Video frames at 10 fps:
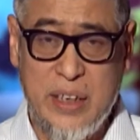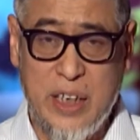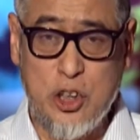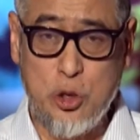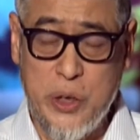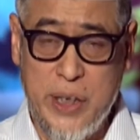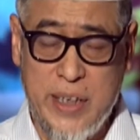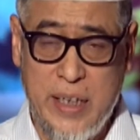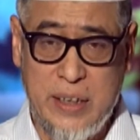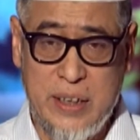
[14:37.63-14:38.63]
它是组
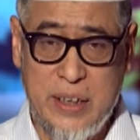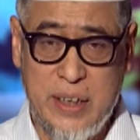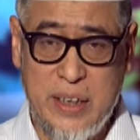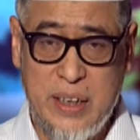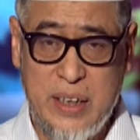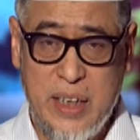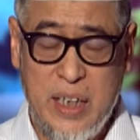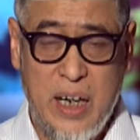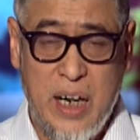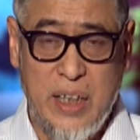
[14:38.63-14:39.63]
合在一起的，
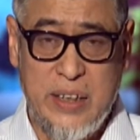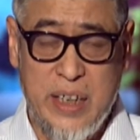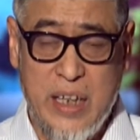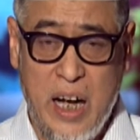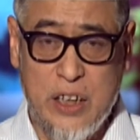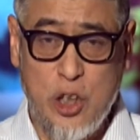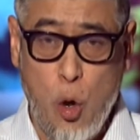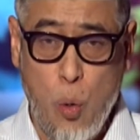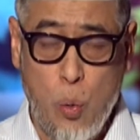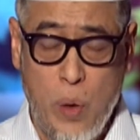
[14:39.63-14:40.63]
而且它
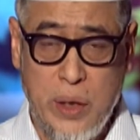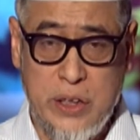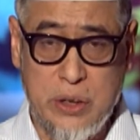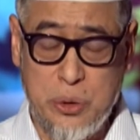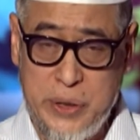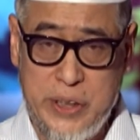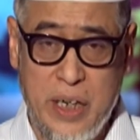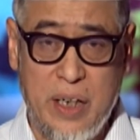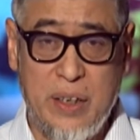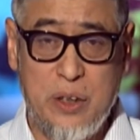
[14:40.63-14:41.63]
透光性最
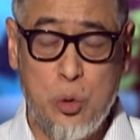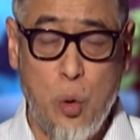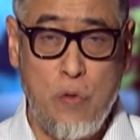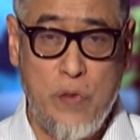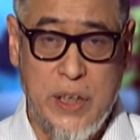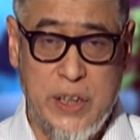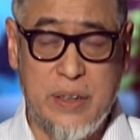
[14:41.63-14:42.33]
强，通风